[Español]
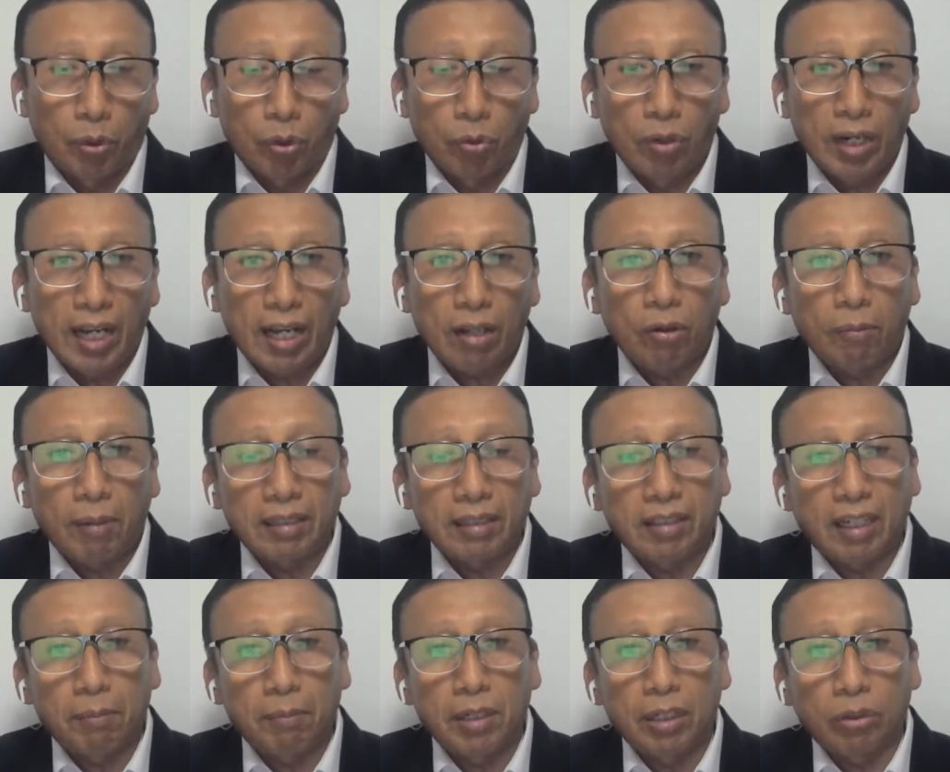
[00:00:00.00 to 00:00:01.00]
Por un lado
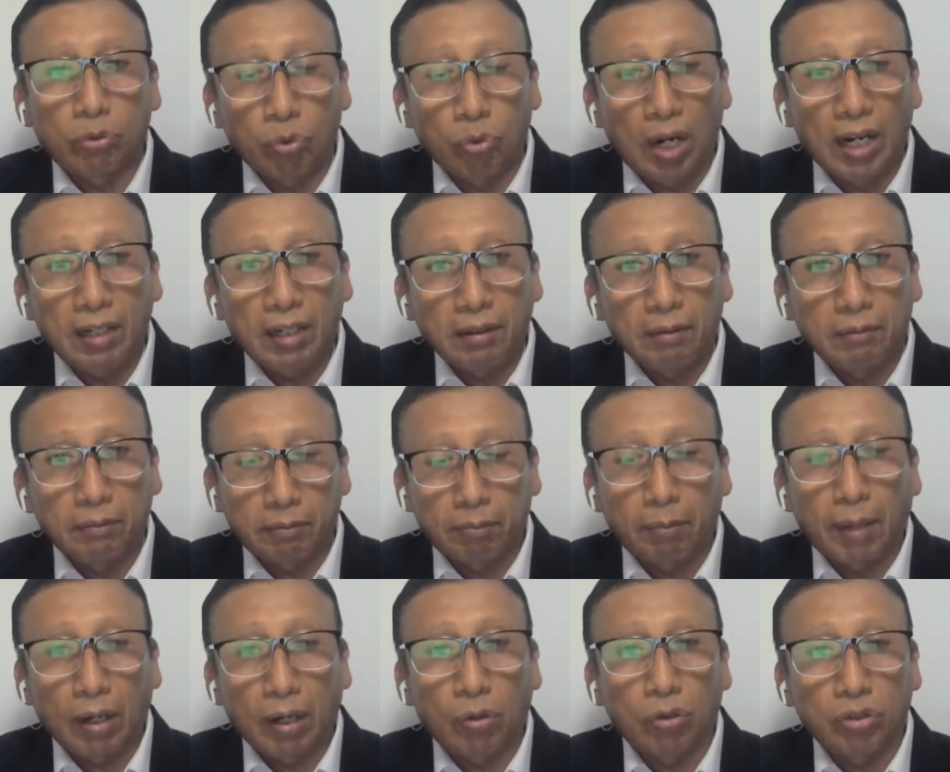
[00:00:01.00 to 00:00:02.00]
va a ser virtual,
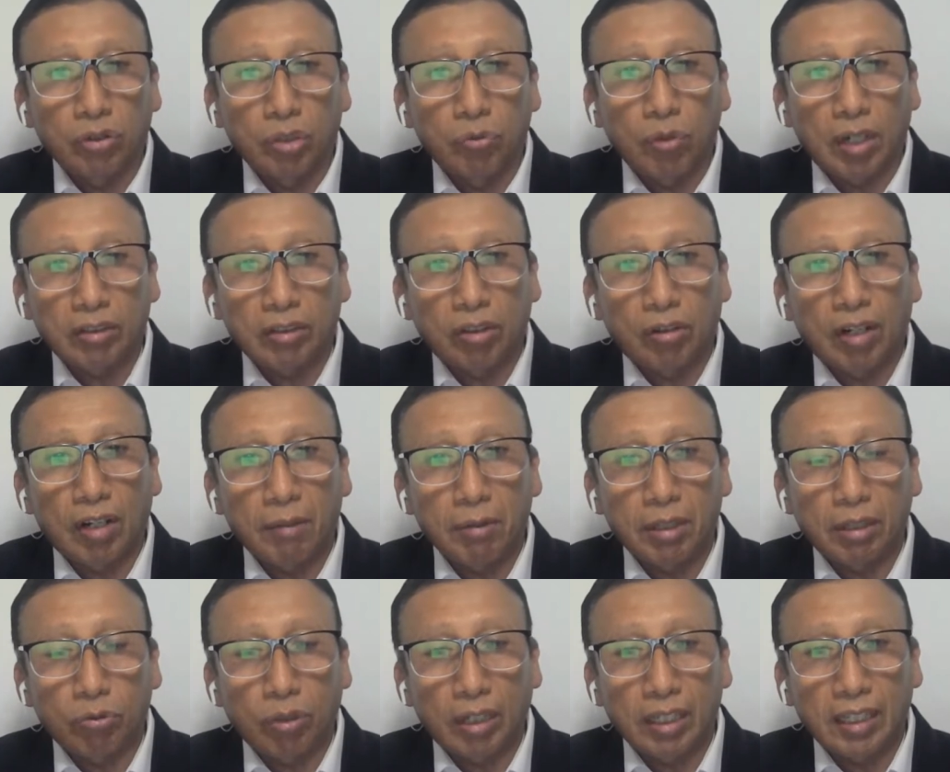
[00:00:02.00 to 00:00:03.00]
va a continuarse con la
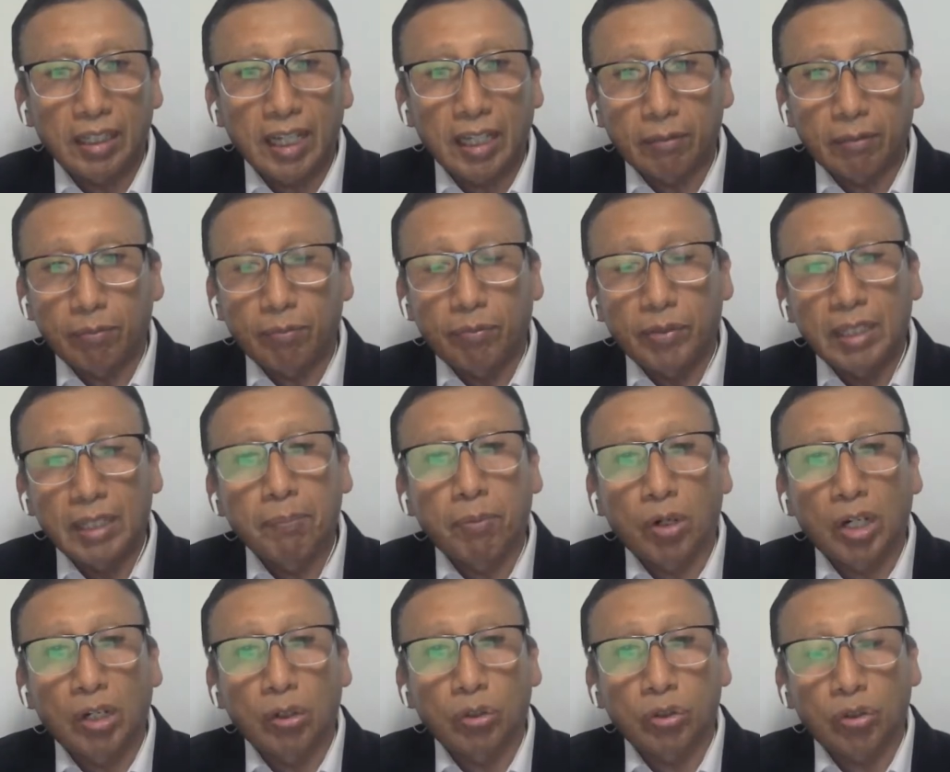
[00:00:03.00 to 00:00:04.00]
virtualidad y
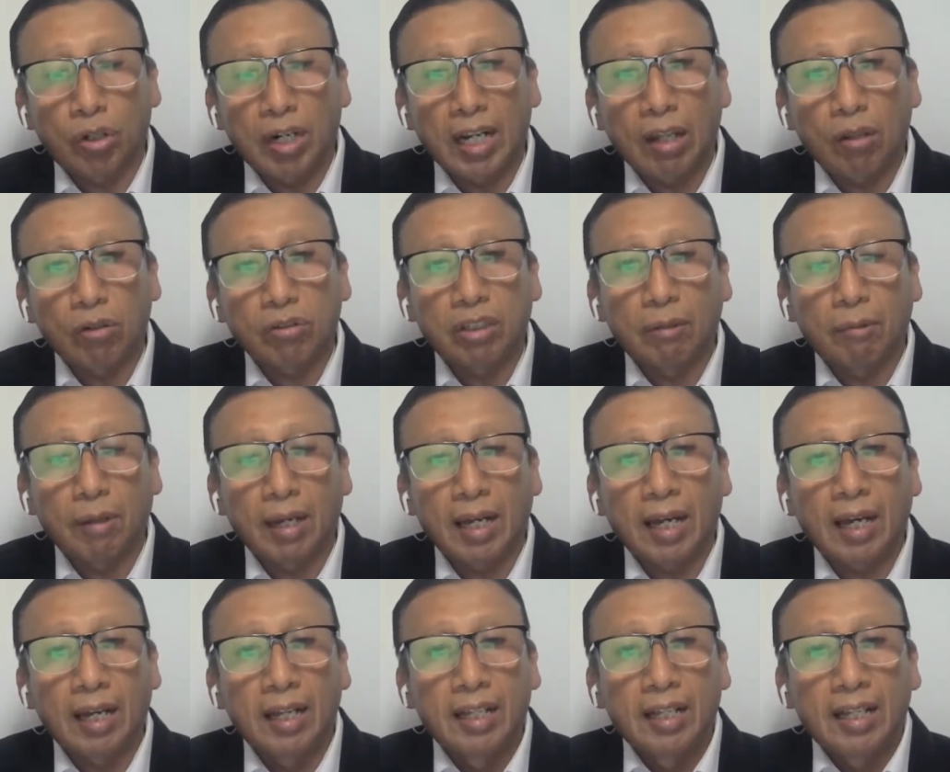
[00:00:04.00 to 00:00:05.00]
por el otro lado se
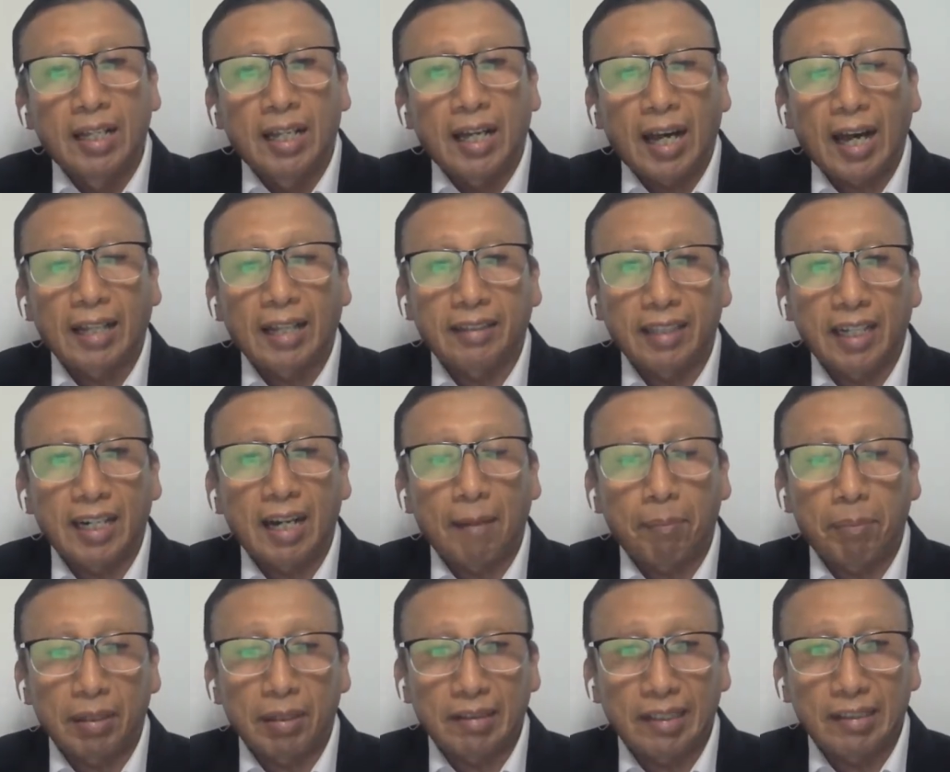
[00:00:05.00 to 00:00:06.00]
va a hacer
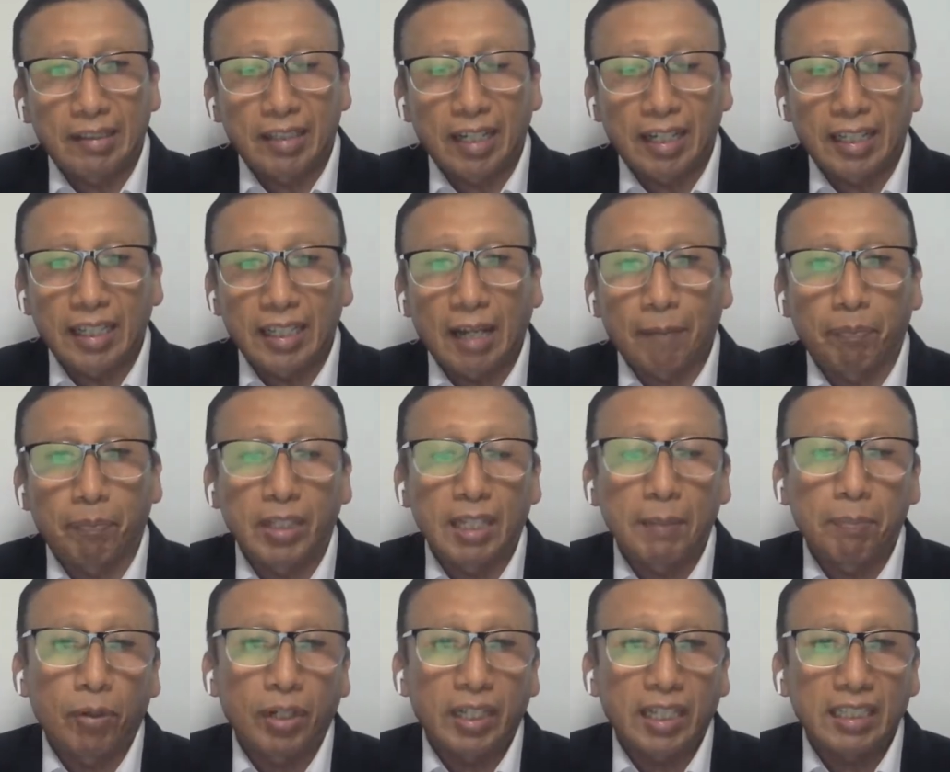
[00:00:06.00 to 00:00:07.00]
la presencialidad.
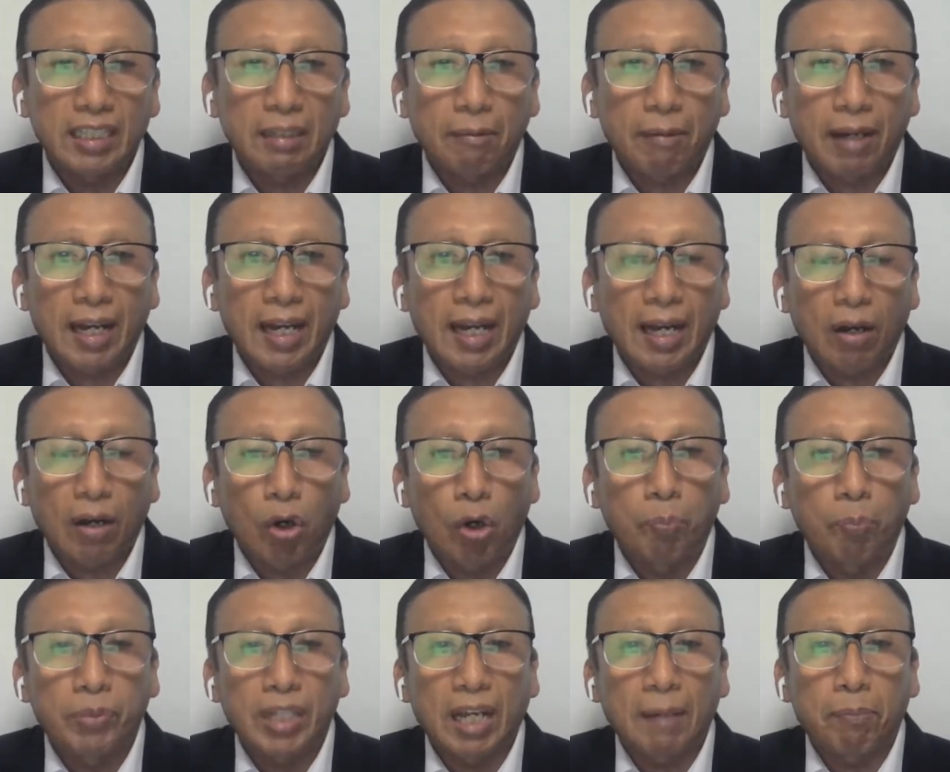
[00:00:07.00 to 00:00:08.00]
¿Y por qué se va a
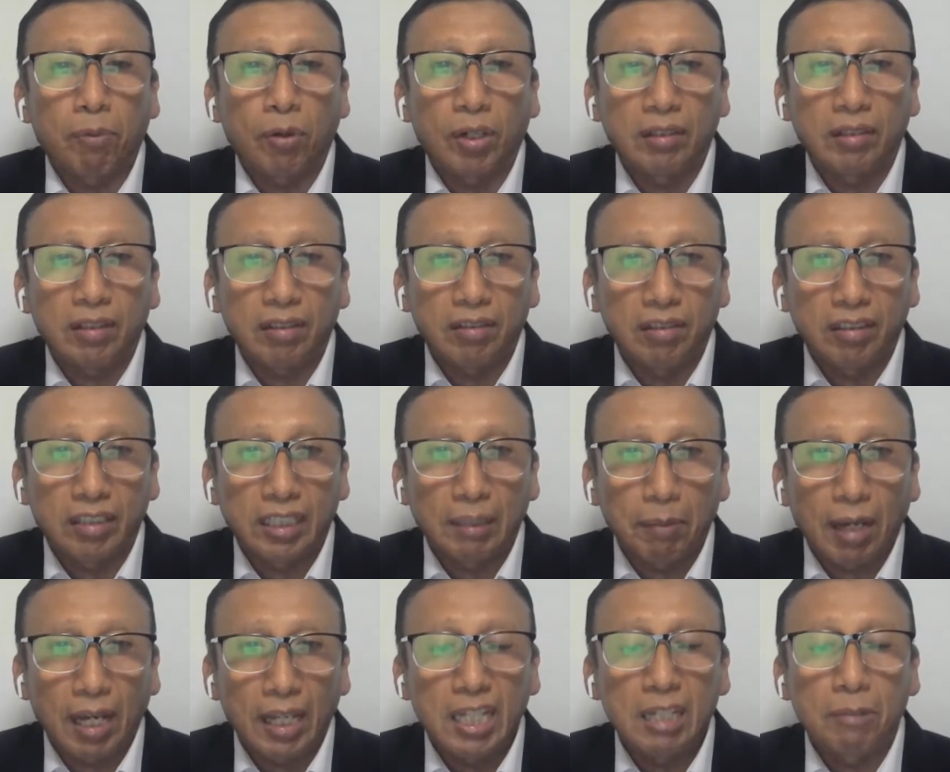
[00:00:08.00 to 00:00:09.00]
optar por este
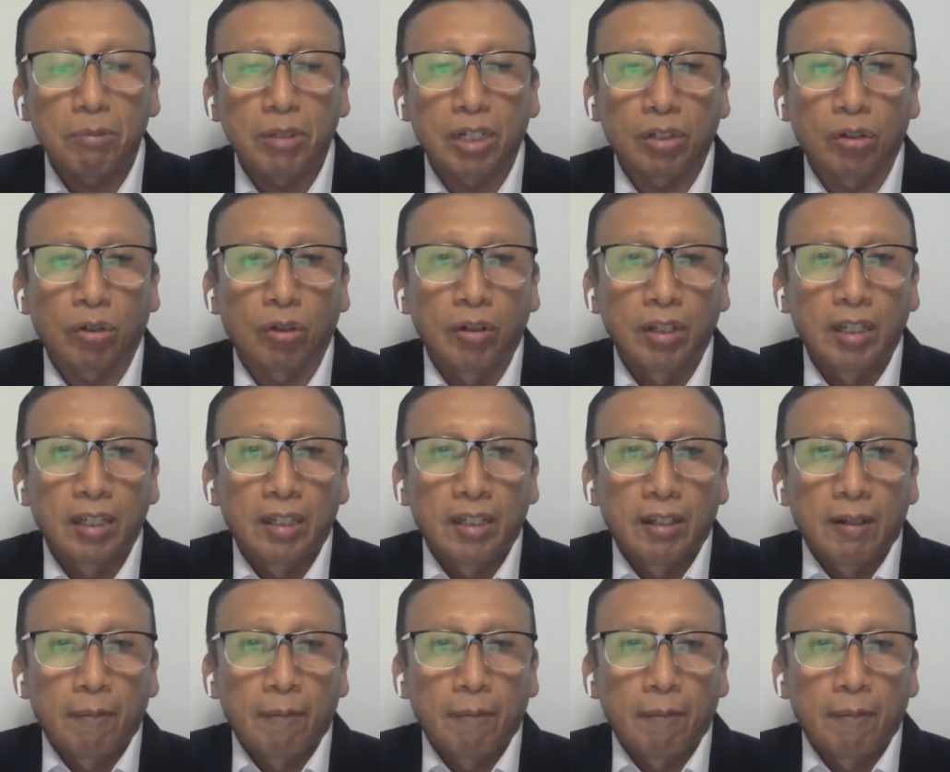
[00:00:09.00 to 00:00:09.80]
sistema híbrido?